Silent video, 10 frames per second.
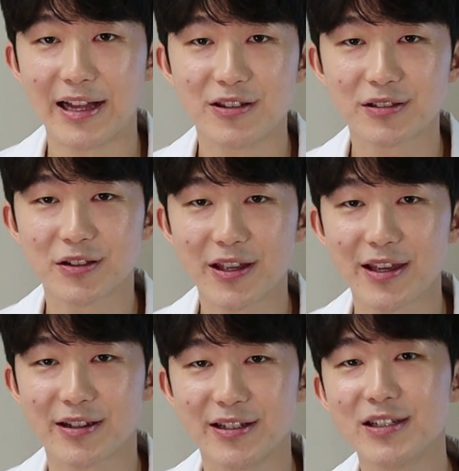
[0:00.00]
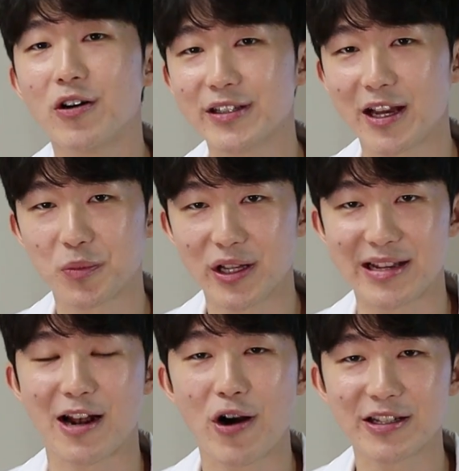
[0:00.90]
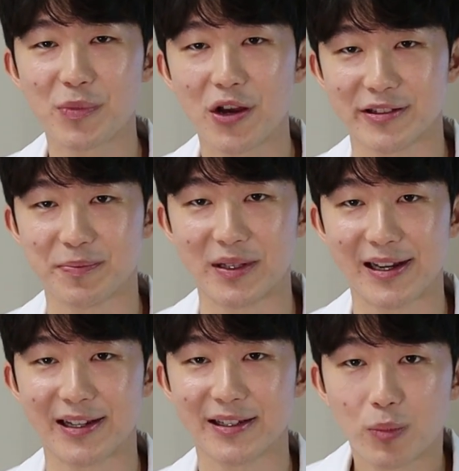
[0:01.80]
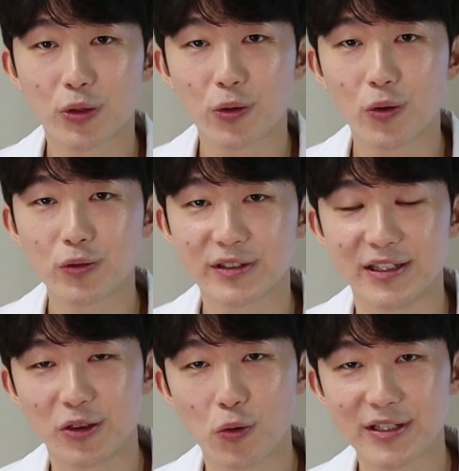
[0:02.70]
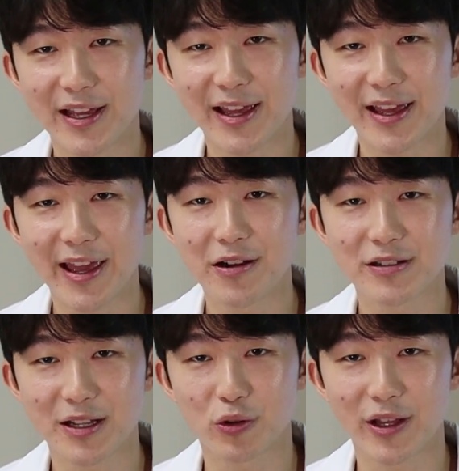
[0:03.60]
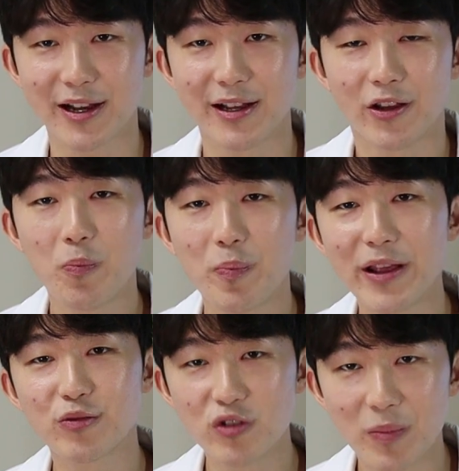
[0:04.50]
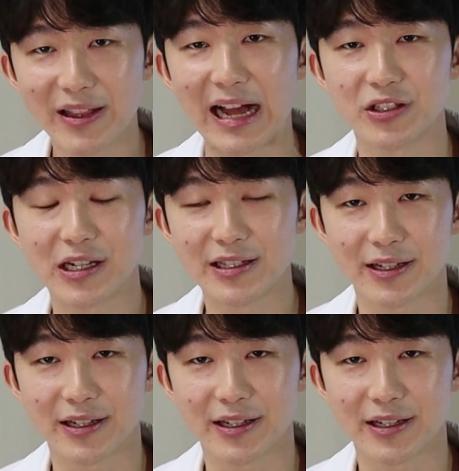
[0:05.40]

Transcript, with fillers: 안정성이 그 어느 약보다 잘 확립되어 있습니다. 보통 진통제, 해열제보다 십 배, 이십 배나 안전한